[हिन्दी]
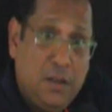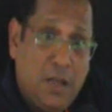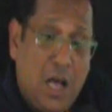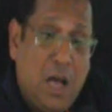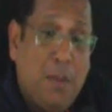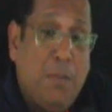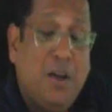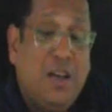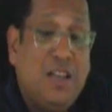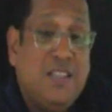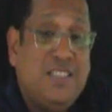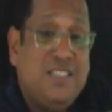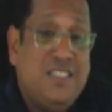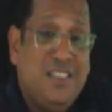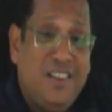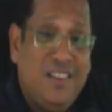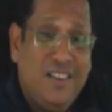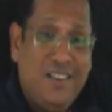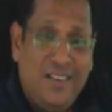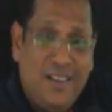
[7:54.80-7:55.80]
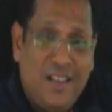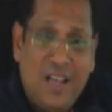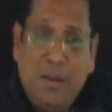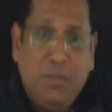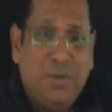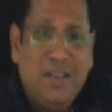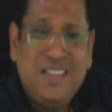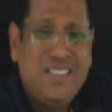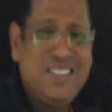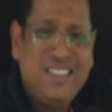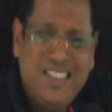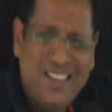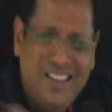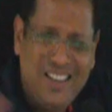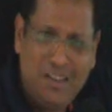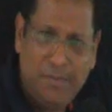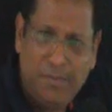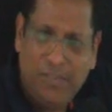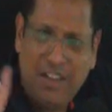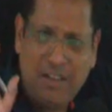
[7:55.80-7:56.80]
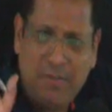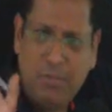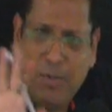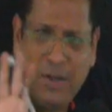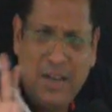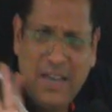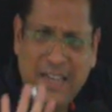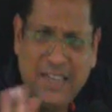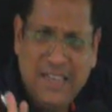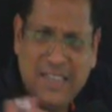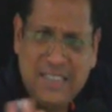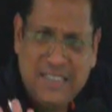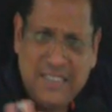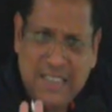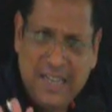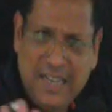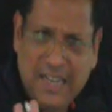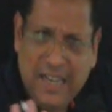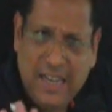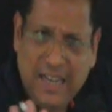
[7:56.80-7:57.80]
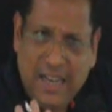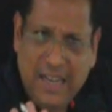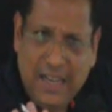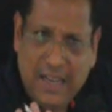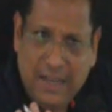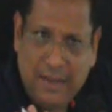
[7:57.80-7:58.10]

आम कंसर्न आम कंसर्न वर्ब वाला कंसर्न नहीं